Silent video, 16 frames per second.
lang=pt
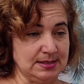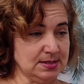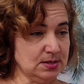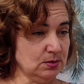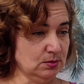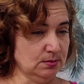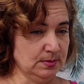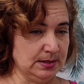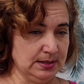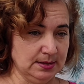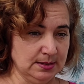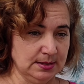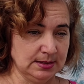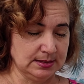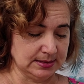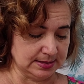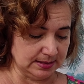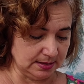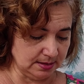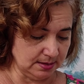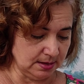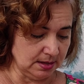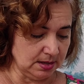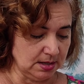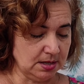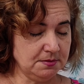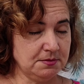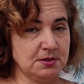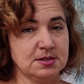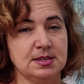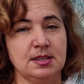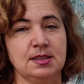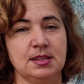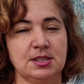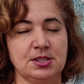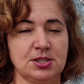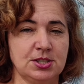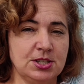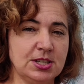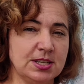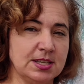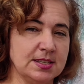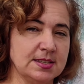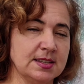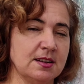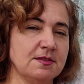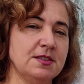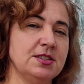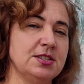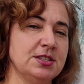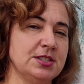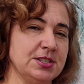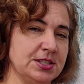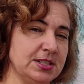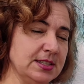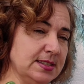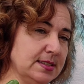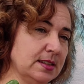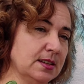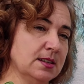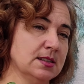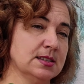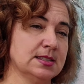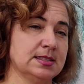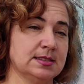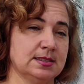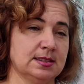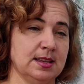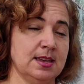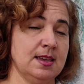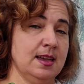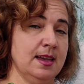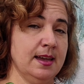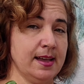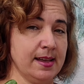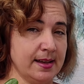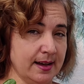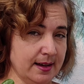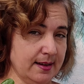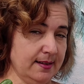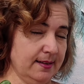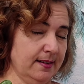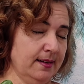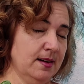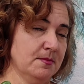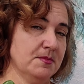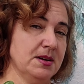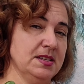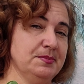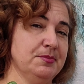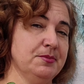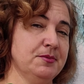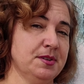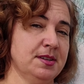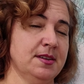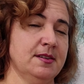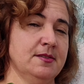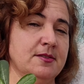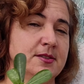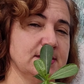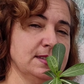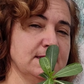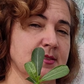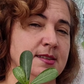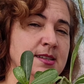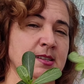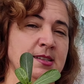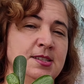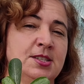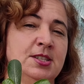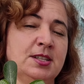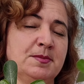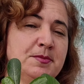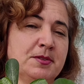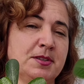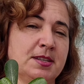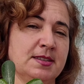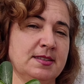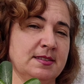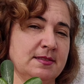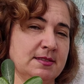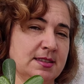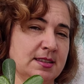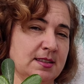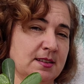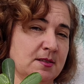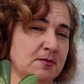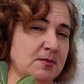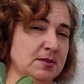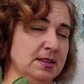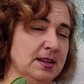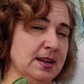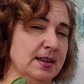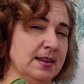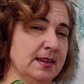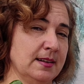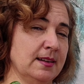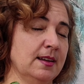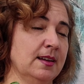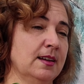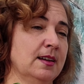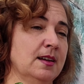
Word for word: na sombra, tá certo? E você deixa de 15 a 20 dias sem regar. Mas por que, Rosinha? Gente, porque se você não botar ela